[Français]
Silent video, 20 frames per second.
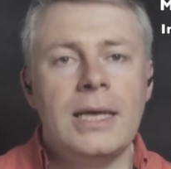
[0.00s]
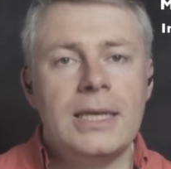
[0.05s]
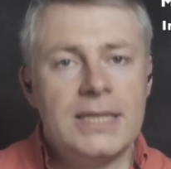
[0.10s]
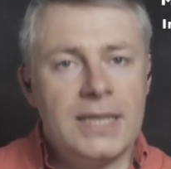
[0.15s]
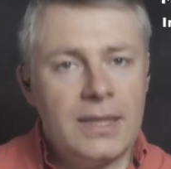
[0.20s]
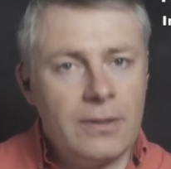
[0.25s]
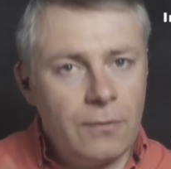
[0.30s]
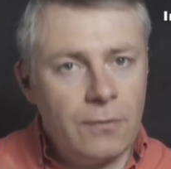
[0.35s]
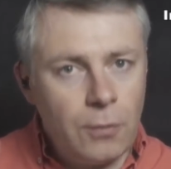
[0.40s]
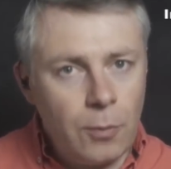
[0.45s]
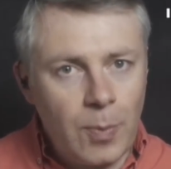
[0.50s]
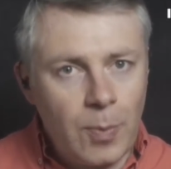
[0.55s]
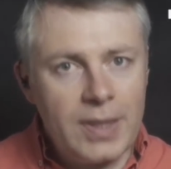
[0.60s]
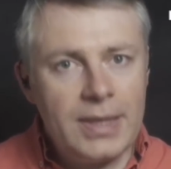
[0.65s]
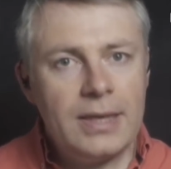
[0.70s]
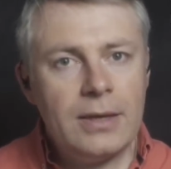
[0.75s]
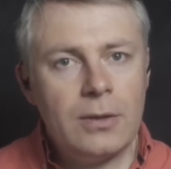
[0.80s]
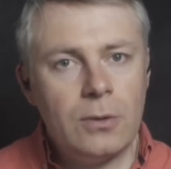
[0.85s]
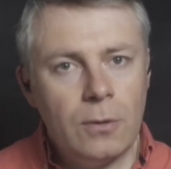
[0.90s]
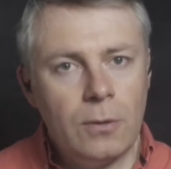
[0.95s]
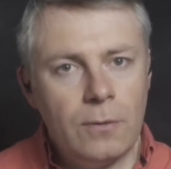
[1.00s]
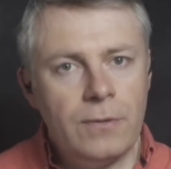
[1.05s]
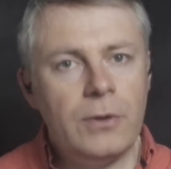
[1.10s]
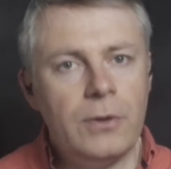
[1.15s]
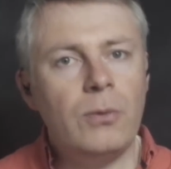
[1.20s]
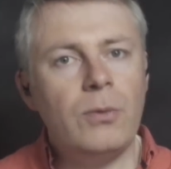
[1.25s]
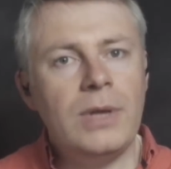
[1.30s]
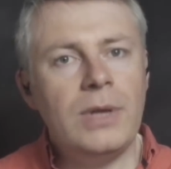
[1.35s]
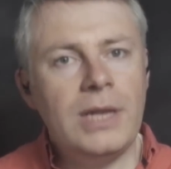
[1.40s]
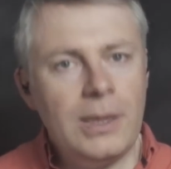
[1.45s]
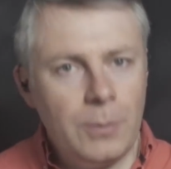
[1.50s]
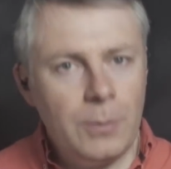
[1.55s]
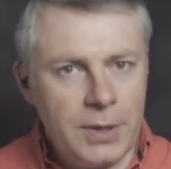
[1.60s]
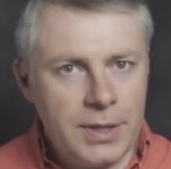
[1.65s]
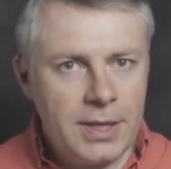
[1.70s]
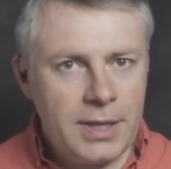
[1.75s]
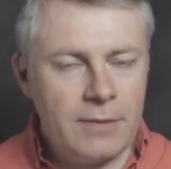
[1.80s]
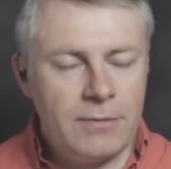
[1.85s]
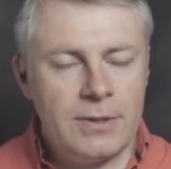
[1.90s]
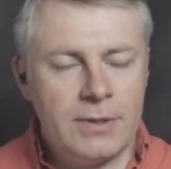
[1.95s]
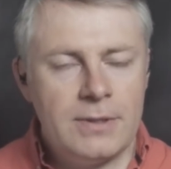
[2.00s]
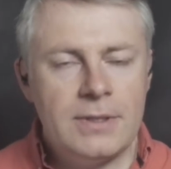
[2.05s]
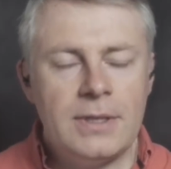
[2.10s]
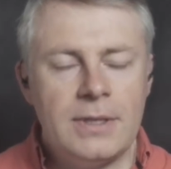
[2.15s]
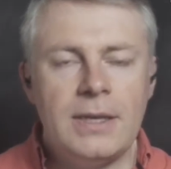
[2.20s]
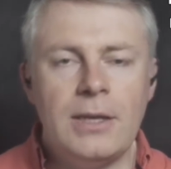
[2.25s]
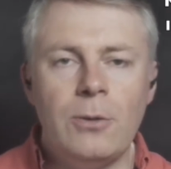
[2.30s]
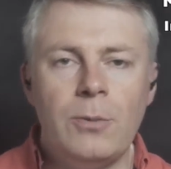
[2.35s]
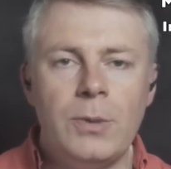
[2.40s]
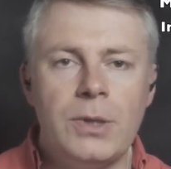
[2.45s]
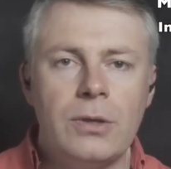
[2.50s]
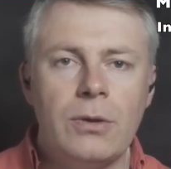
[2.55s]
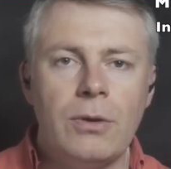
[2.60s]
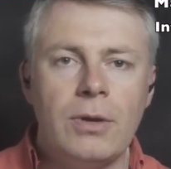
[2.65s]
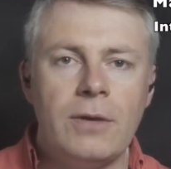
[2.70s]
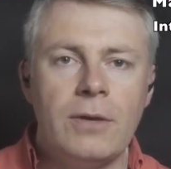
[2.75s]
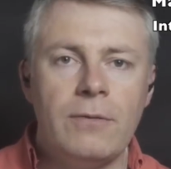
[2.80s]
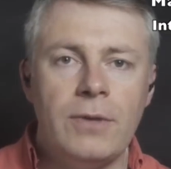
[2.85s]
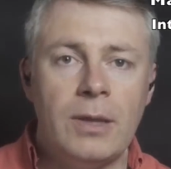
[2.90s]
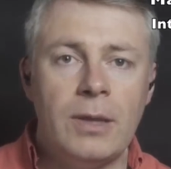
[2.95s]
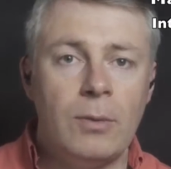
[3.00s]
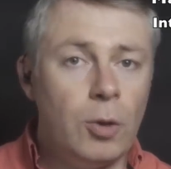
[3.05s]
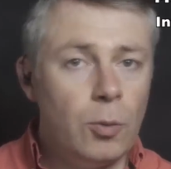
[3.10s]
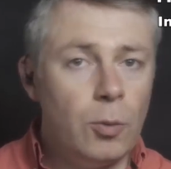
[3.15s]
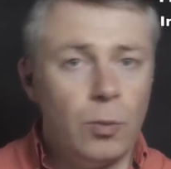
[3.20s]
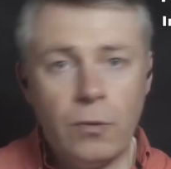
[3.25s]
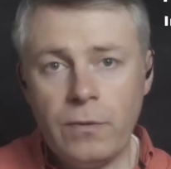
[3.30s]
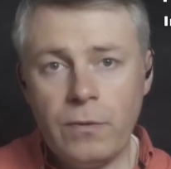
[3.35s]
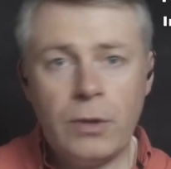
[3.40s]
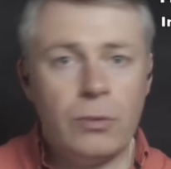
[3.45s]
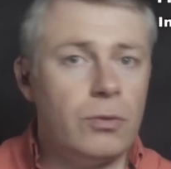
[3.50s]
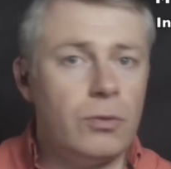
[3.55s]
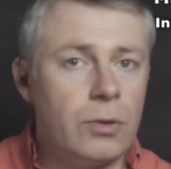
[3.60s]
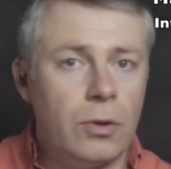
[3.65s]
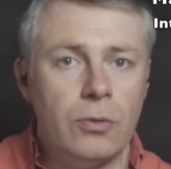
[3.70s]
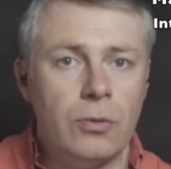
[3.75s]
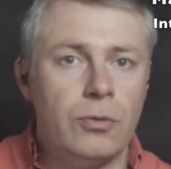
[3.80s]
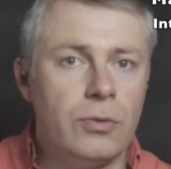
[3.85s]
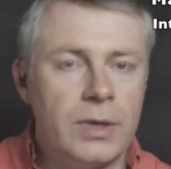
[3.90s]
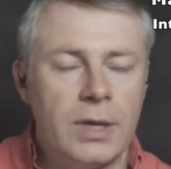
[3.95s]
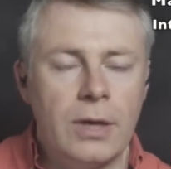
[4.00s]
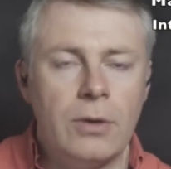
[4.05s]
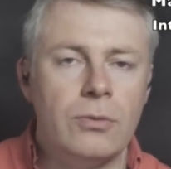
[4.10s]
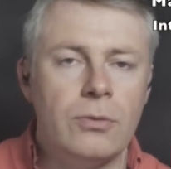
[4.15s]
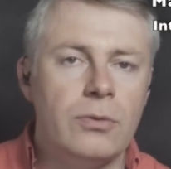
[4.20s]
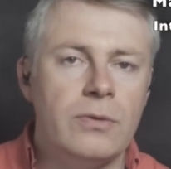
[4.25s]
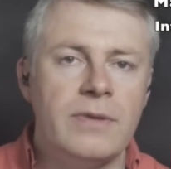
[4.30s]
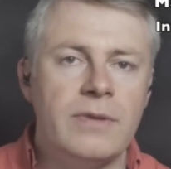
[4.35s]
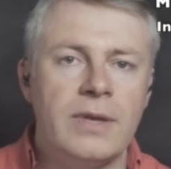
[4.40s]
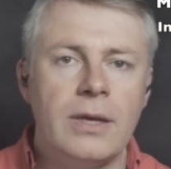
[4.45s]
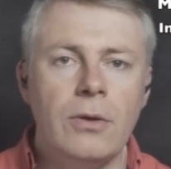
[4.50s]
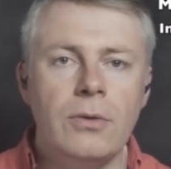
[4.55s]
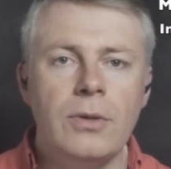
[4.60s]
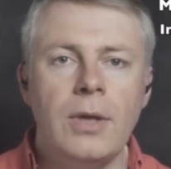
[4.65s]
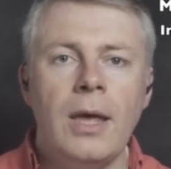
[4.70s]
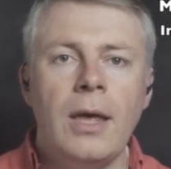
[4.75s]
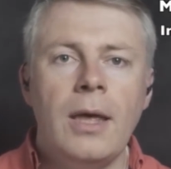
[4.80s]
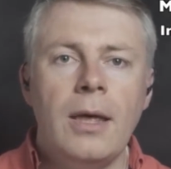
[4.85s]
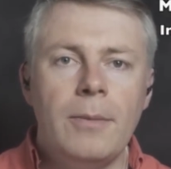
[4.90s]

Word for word: Ça ne veut pas dire que le vélo est limité à 25 km/h, évidemment, il peut faire du 30, du 40, du 50,